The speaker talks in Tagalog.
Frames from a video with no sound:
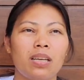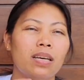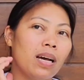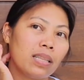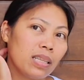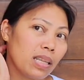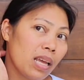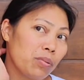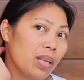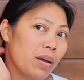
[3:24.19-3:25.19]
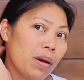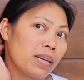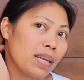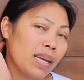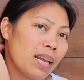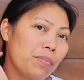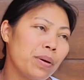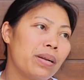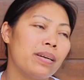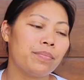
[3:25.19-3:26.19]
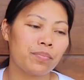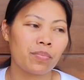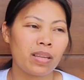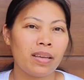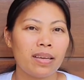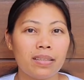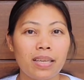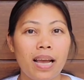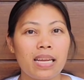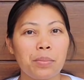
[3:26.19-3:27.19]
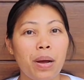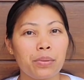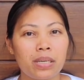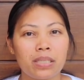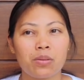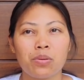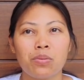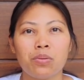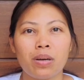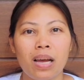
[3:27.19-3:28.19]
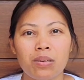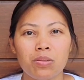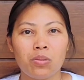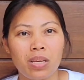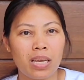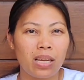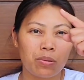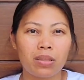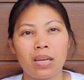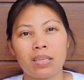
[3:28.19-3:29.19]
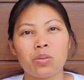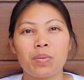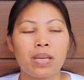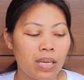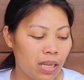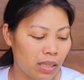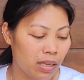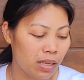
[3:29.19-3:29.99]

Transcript: Uh, tinry ko din naman, kaya lang parang hindi kaya ng powers ko yung, ano, yung iikot na sobrang init.